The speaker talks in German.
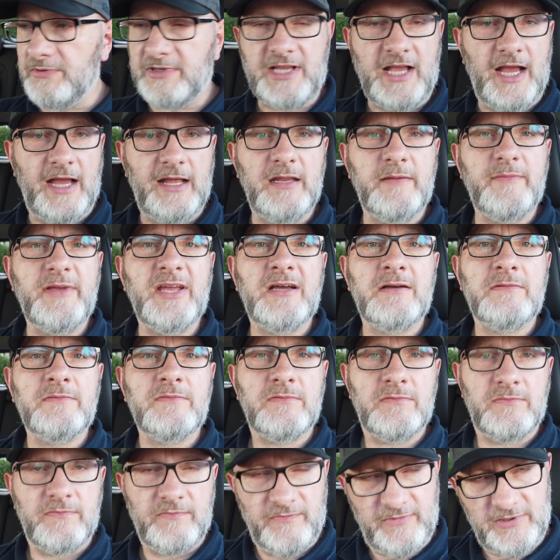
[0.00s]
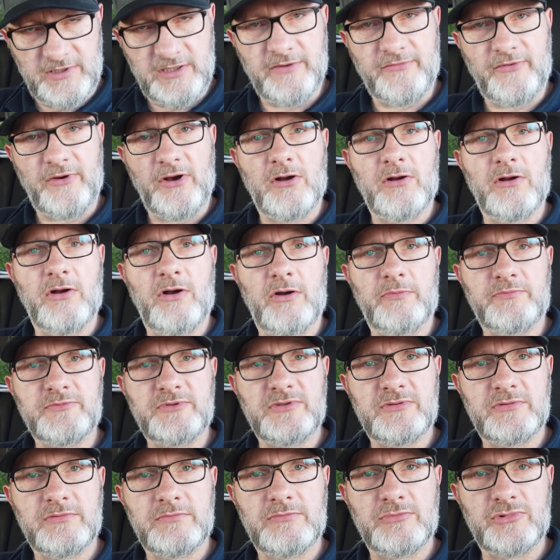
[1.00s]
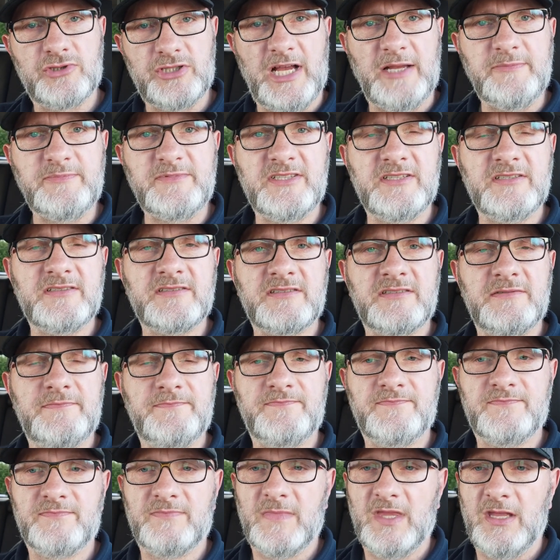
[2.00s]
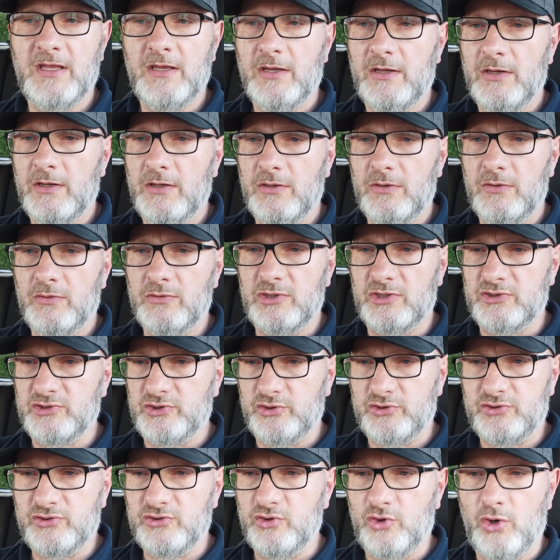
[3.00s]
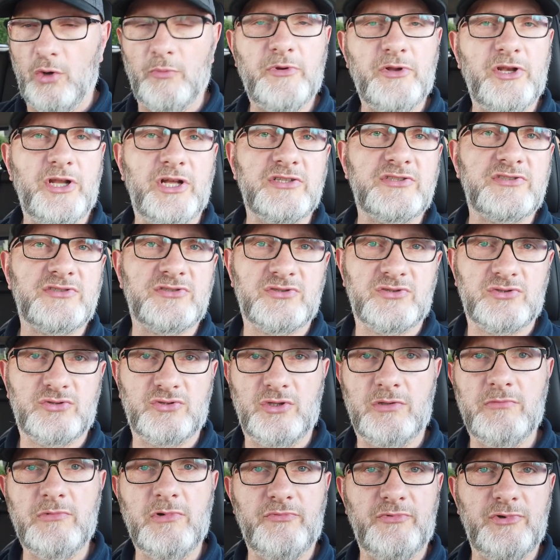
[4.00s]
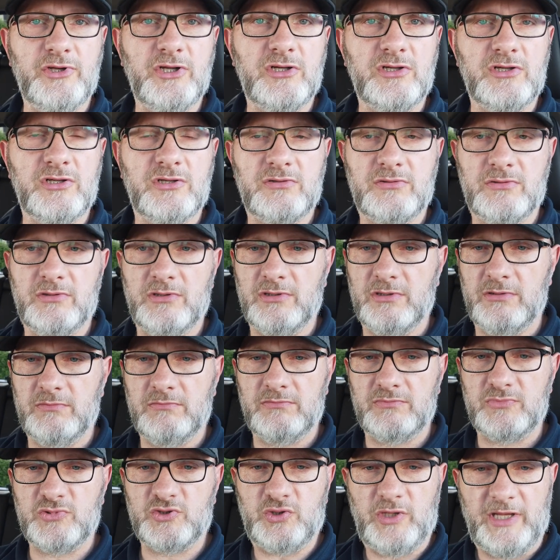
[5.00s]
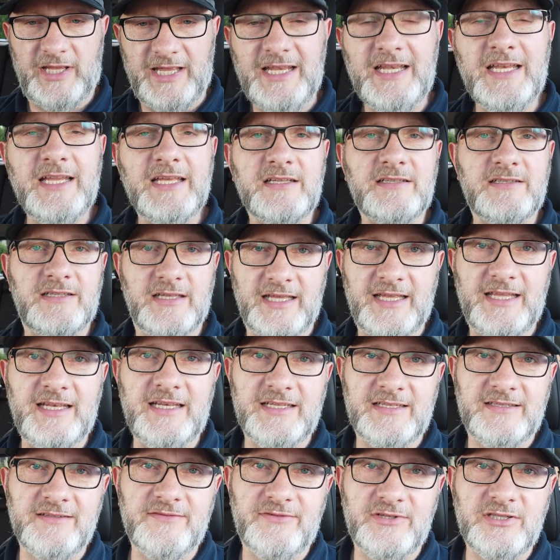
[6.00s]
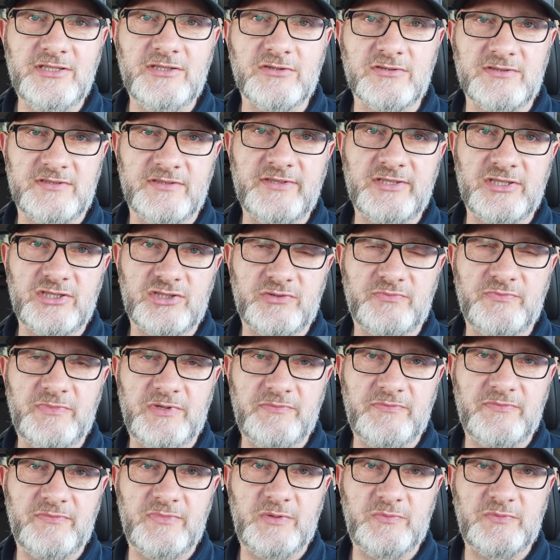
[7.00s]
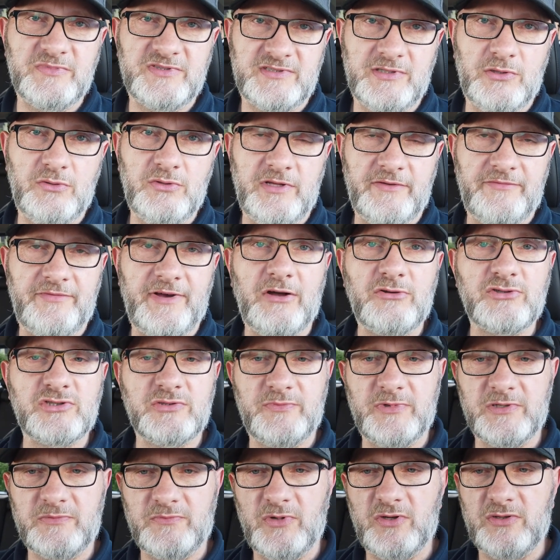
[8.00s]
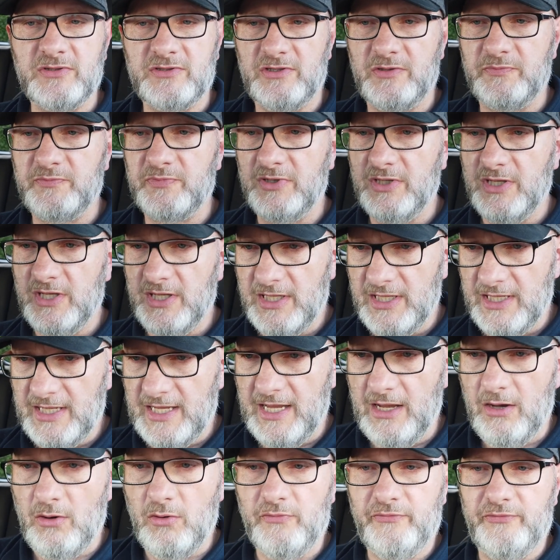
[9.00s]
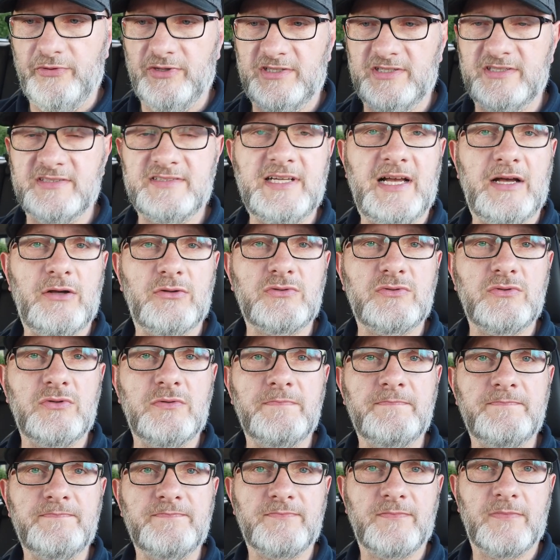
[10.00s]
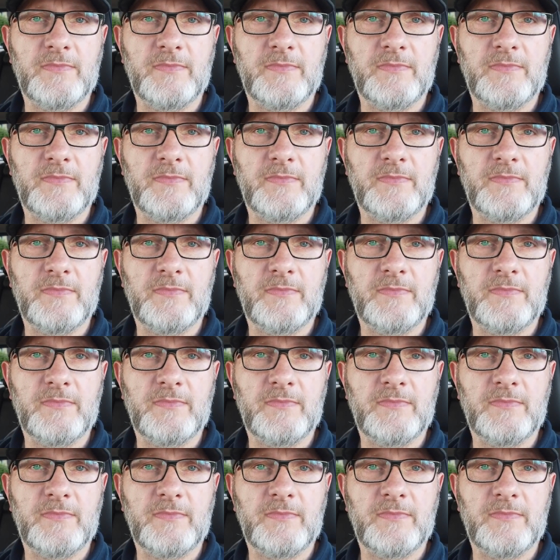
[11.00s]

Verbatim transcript: habe ich keine mehr. Wenn ihr Fragen habt, schreibt es. Und ansonsten kommen jetzt immer wieder ähm, so ähnlich die ähnlichen Videos, die ich mit, mit dem Soul EV schon mal gemacht habe, auch für das Auto.